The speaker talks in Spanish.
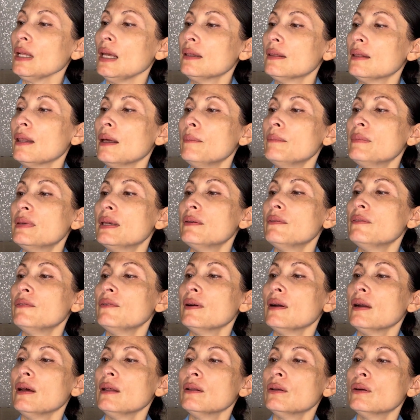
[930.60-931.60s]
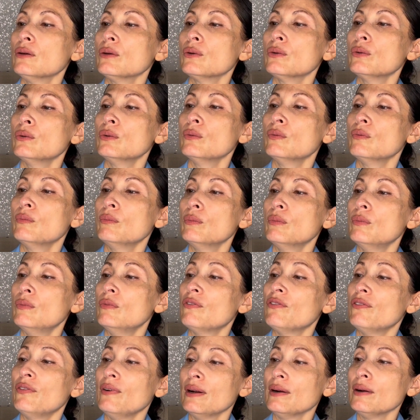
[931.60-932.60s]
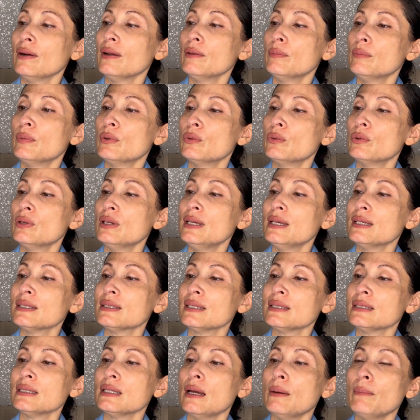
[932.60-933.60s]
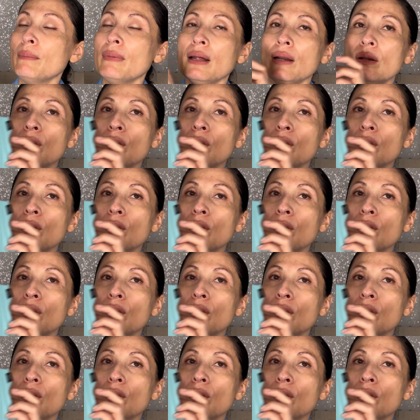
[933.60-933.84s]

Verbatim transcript: también Farrell, Beauty, esta se llama